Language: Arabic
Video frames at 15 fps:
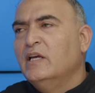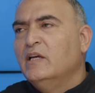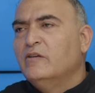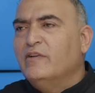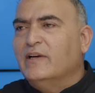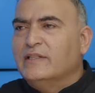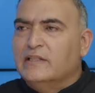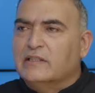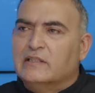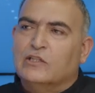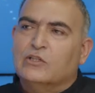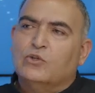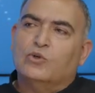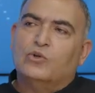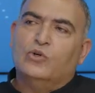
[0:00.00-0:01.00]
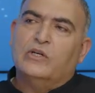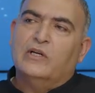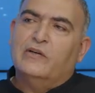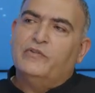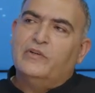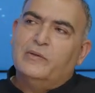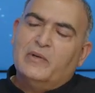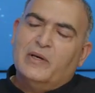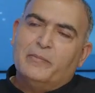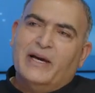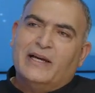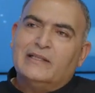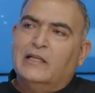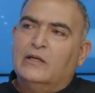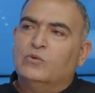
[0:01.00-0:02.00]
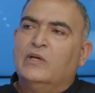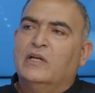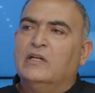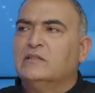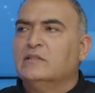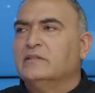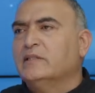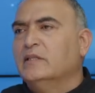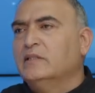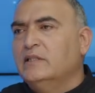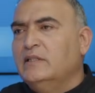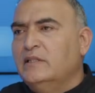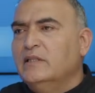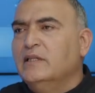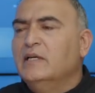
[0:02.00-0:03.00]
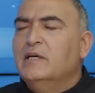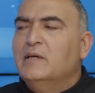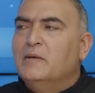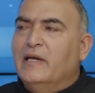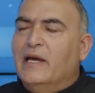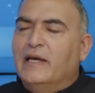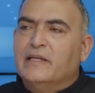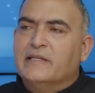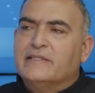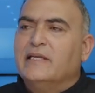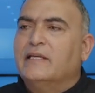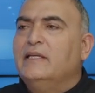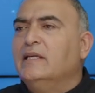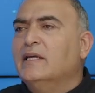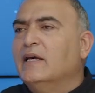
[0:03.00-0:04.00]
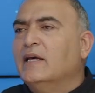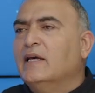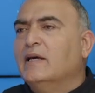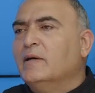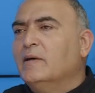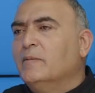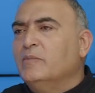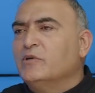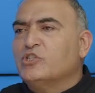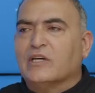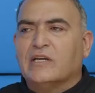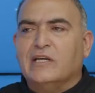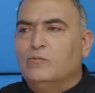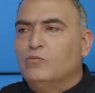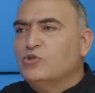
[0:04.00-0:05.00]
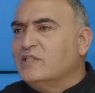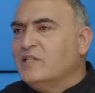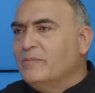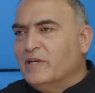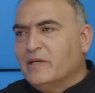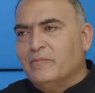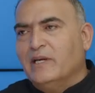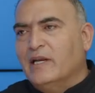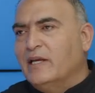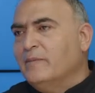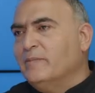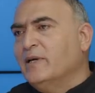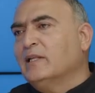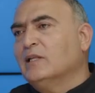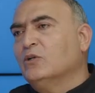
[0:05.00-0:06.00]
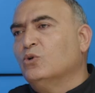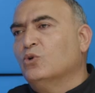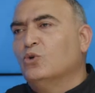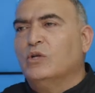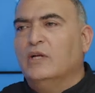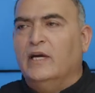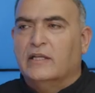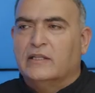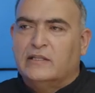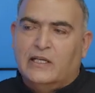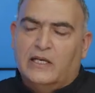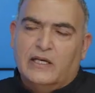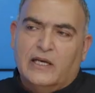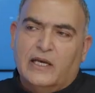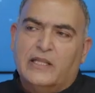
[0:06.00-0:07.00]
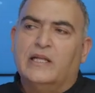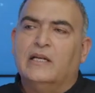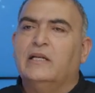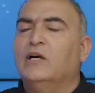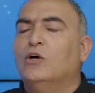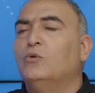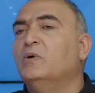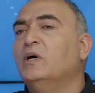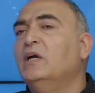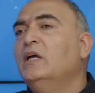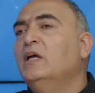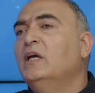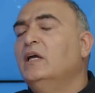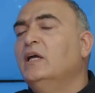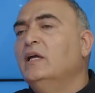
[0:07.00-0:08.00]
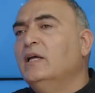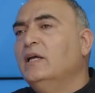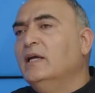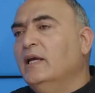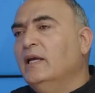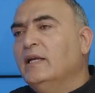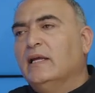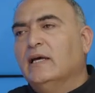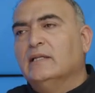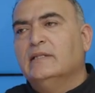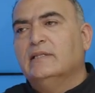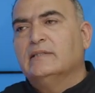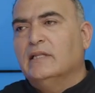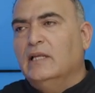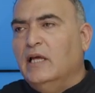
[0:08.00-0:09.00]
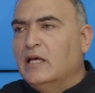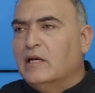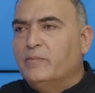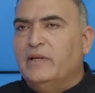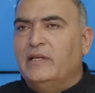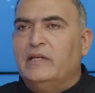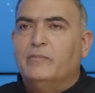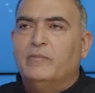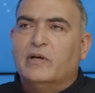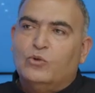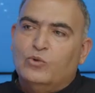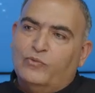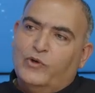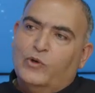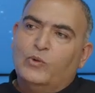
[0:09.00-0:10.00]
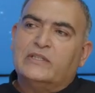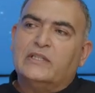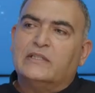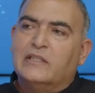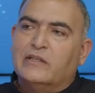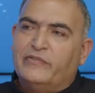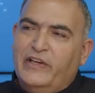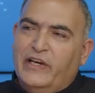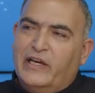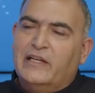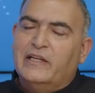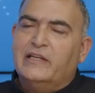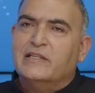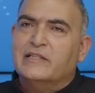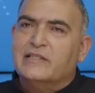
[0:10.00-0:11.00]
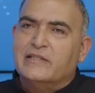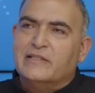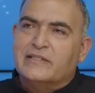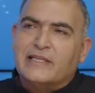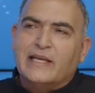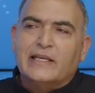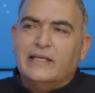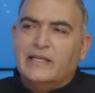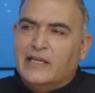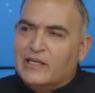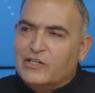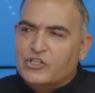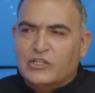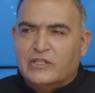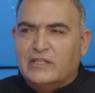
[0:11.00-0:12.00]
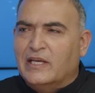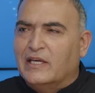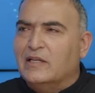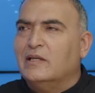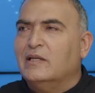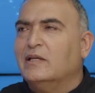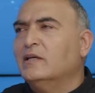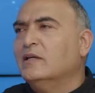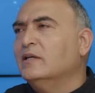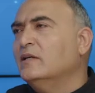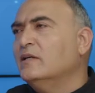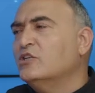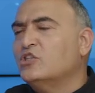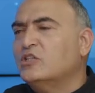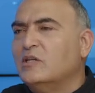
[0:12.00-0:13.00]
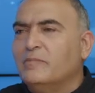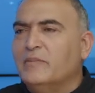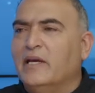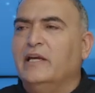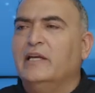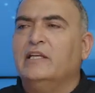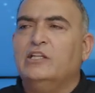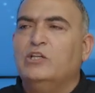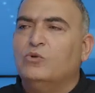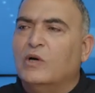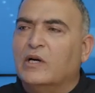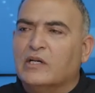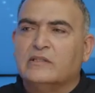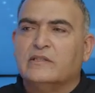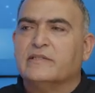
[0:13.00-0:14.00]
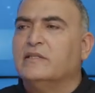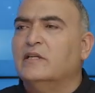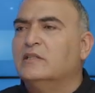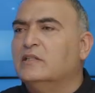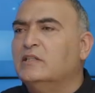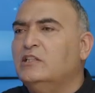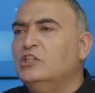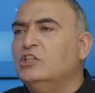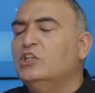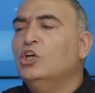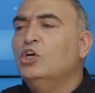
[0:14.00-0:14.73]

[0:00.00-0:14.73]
في قضيه الكورونا فيما بعد الاوضاع الاقتصاديه يعني سيئه بشكل مستمر من ايامات الكورونا حتى هذا اليوم إيه عندنا قضيه الحرب اللي برضه فوتتنا في حاله سيئه جدا إيه، اجتماعيه واقتصاديه